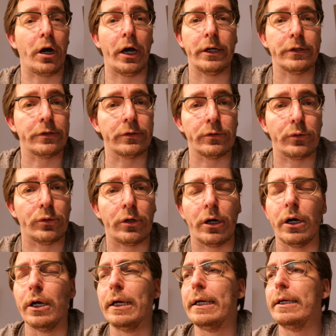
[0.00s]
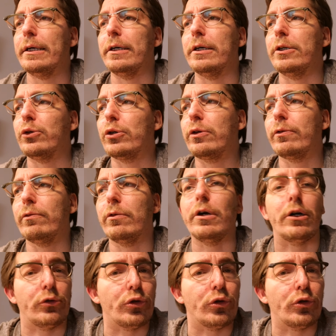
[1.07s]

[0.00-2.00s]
Reisen oder äh, durch, ja,